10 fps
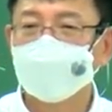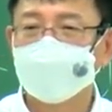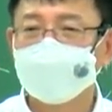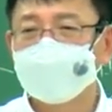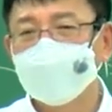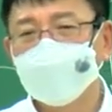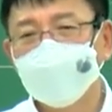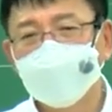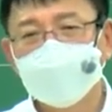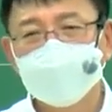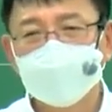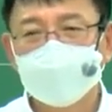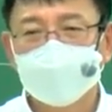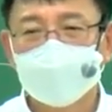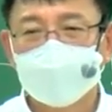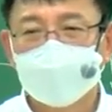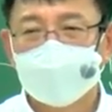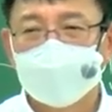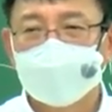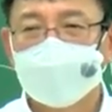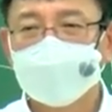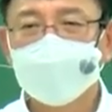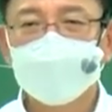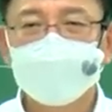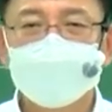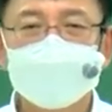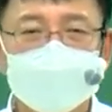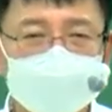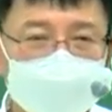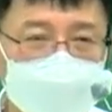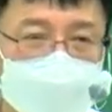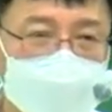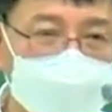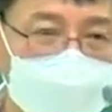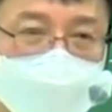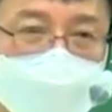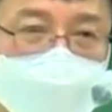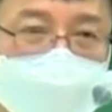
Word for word: 무슨 행위? 그렇게 둔해서 어떡해.